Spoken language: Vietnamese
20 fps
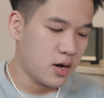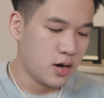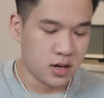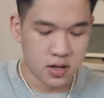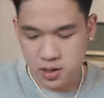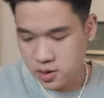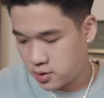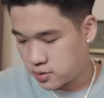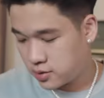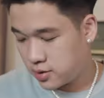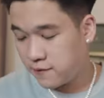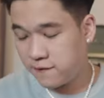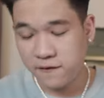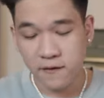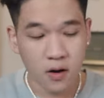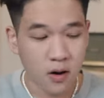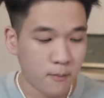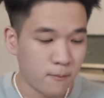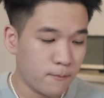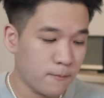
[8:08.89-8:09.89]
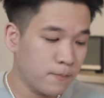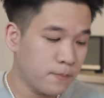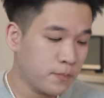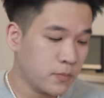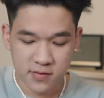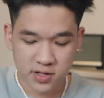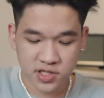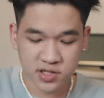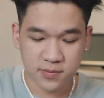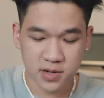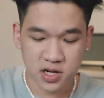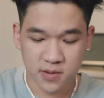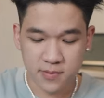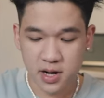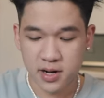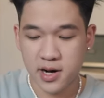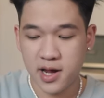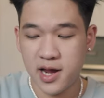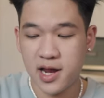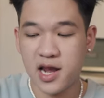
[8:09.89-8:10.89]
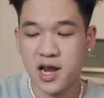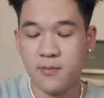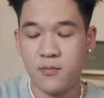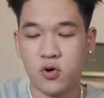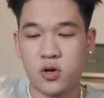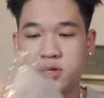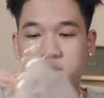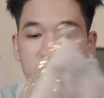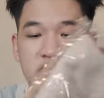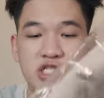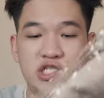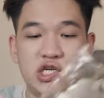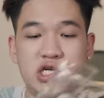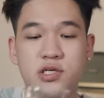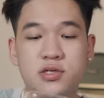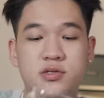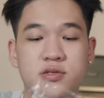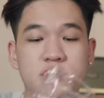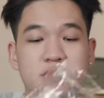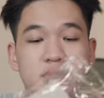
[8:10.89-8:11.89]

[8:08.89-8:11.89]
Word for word: ờ, Tifiom và trước mặt các bạn đây là một t-shirt